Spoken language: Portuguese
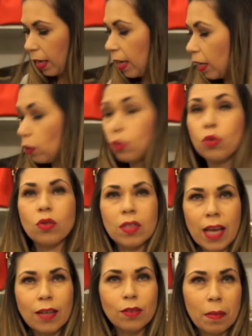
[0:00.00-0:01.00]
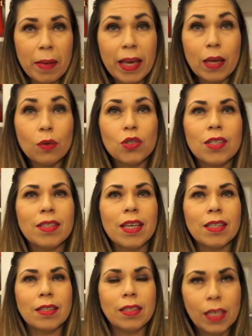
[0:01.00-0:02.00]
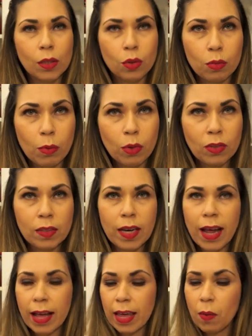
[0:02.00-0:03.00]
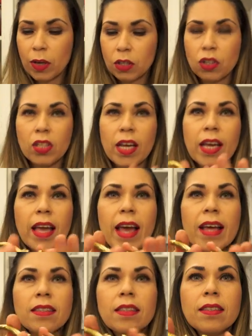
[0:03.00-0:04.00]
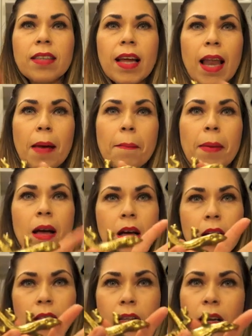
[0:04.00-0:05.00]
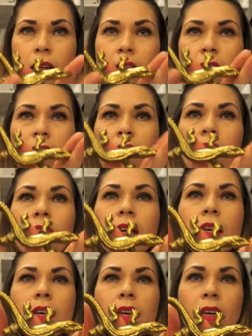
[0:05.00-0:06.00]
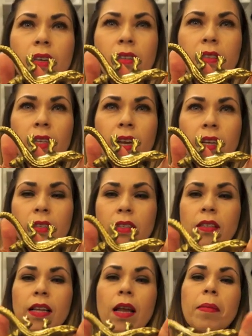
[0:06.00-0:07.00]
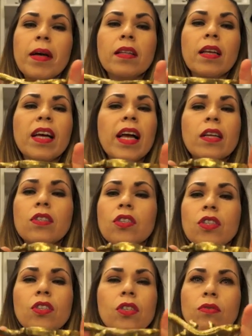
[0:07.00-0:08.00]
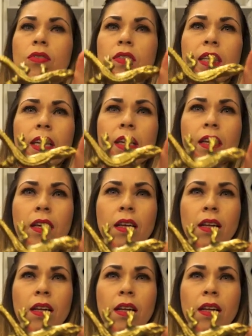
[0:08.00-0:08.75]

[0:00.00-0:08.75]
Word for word: E dos usados também, que eu tinha esquecido de mostrar, eu achei essa salamandra. Olha aqui, será que isso é salamandra, lagartixa, não sei.